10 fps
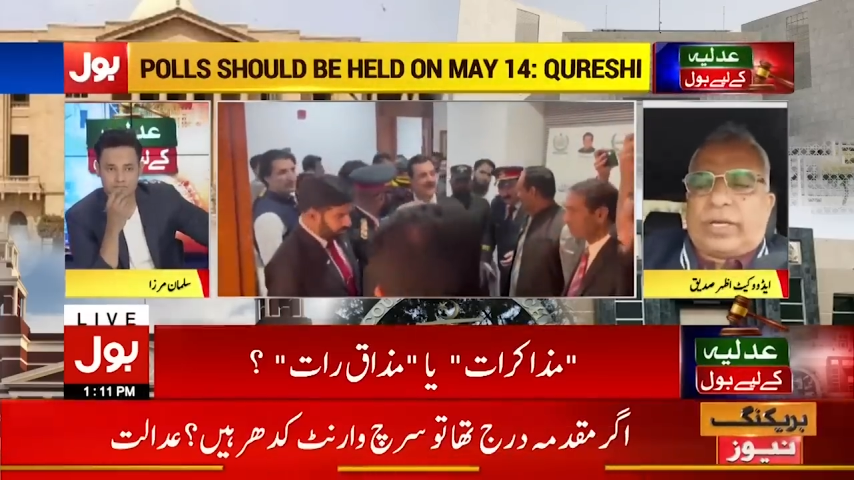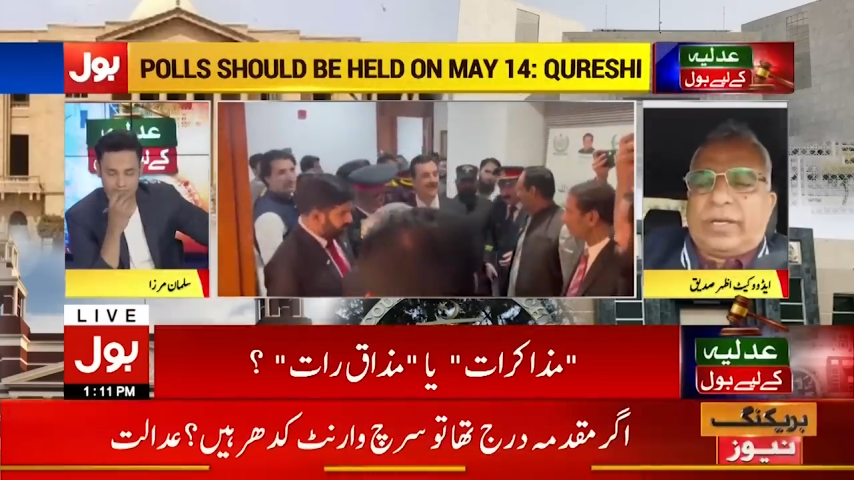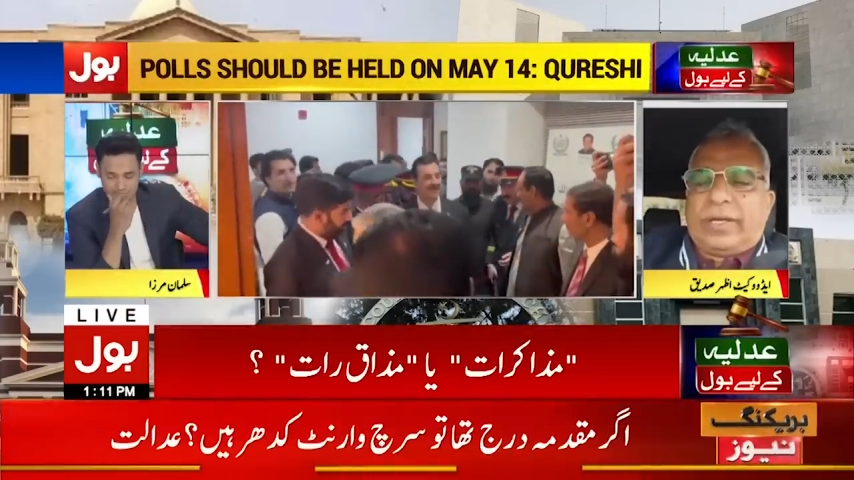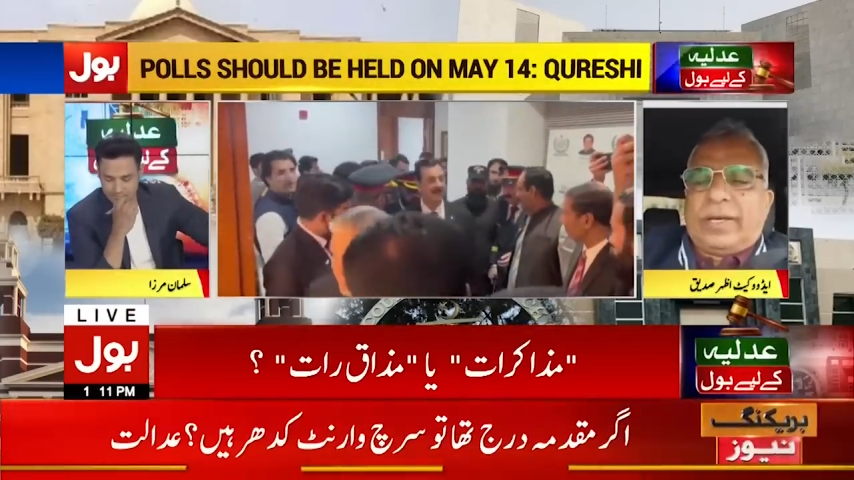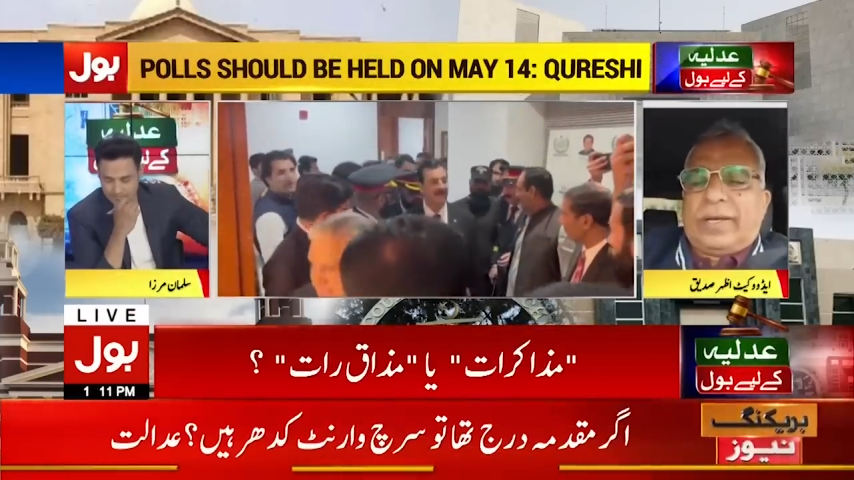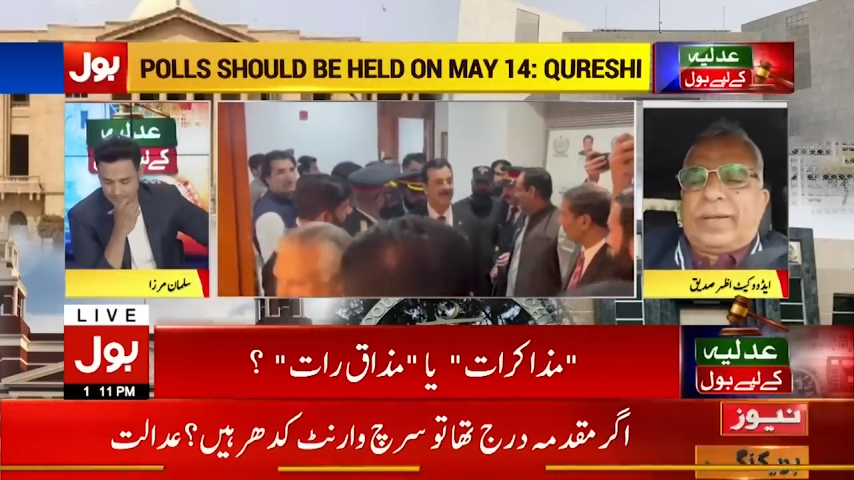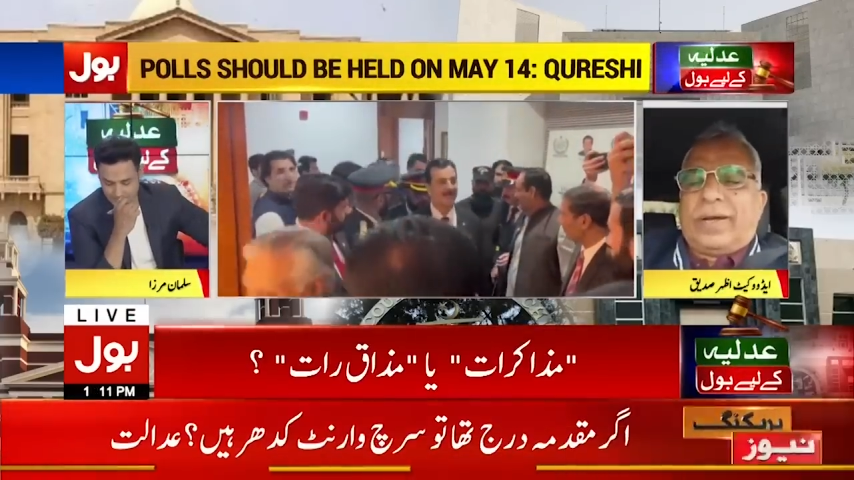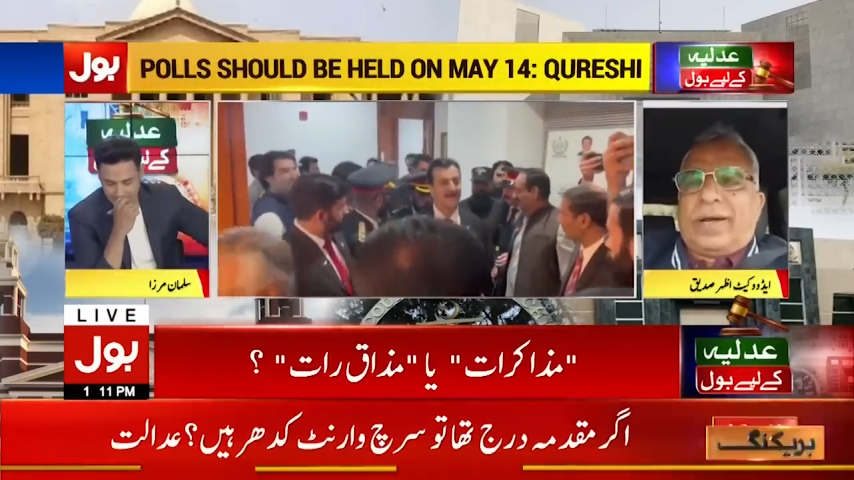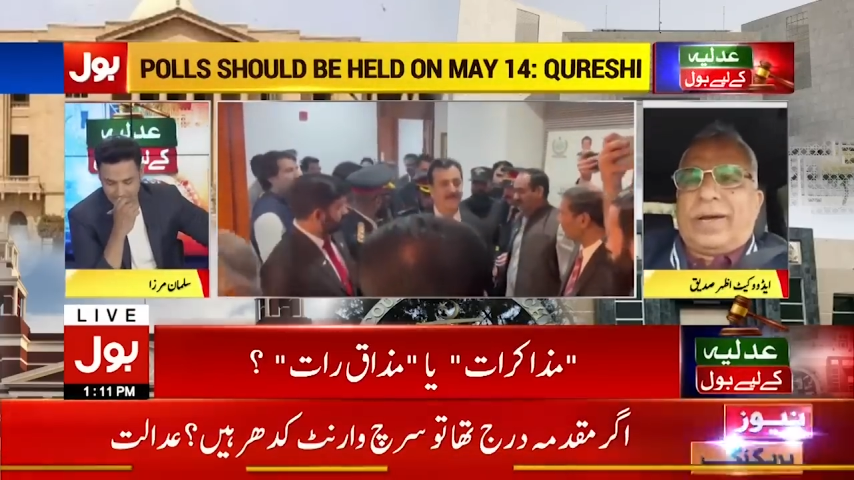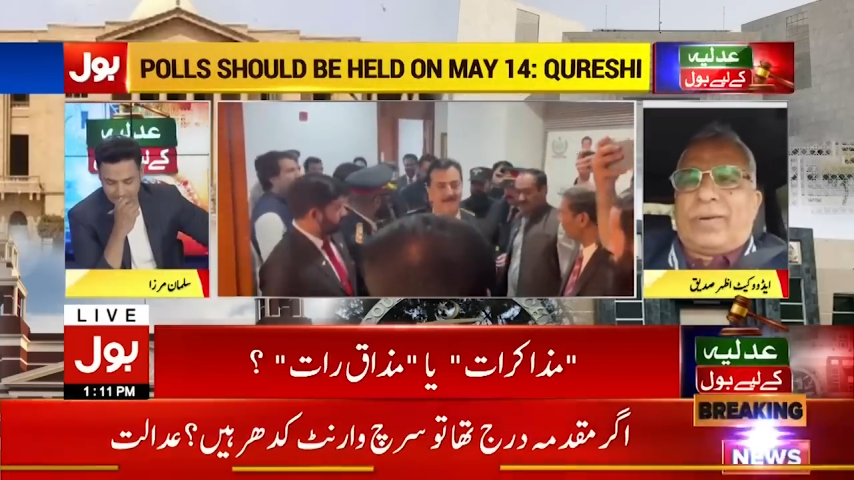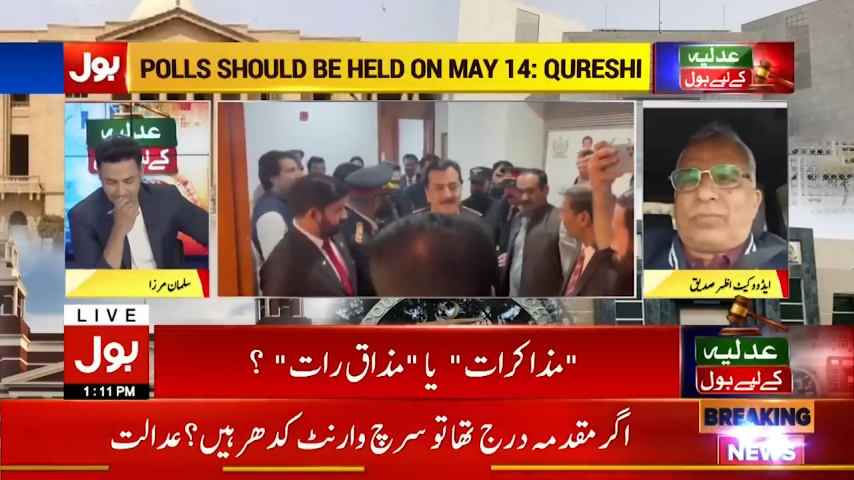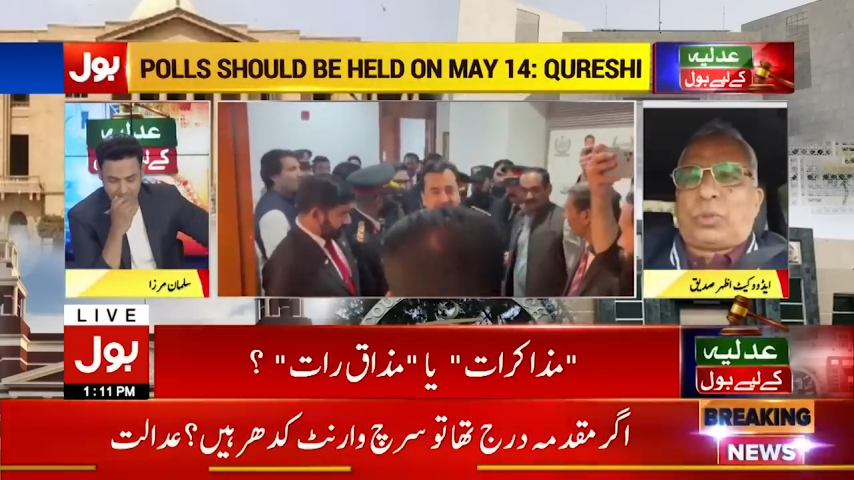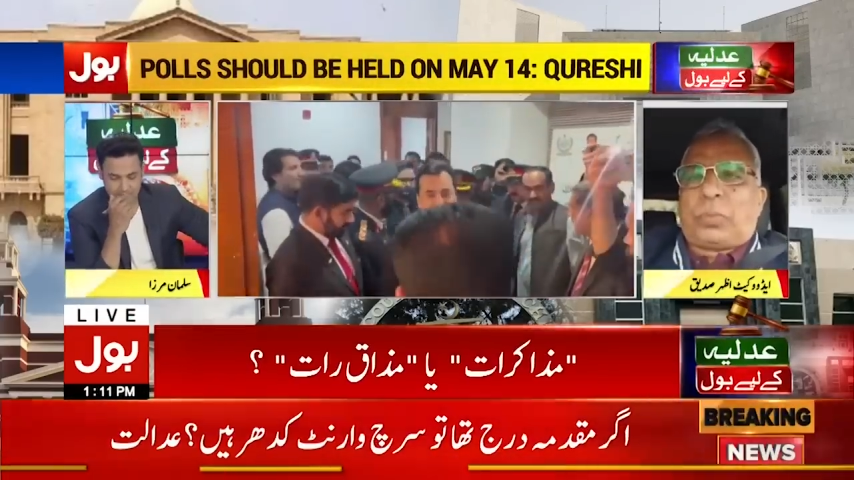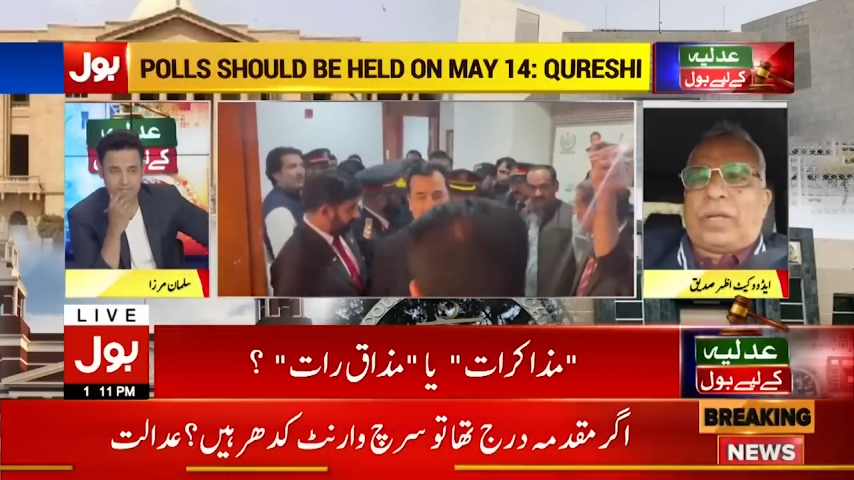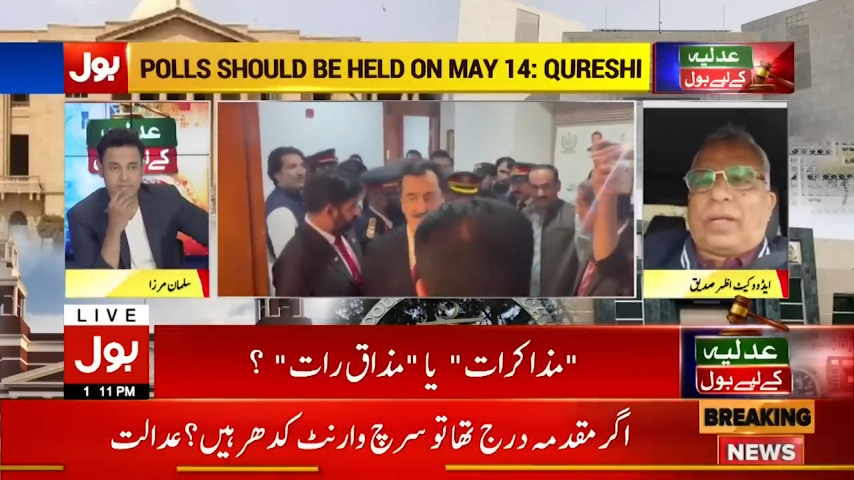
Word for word: आ, तो,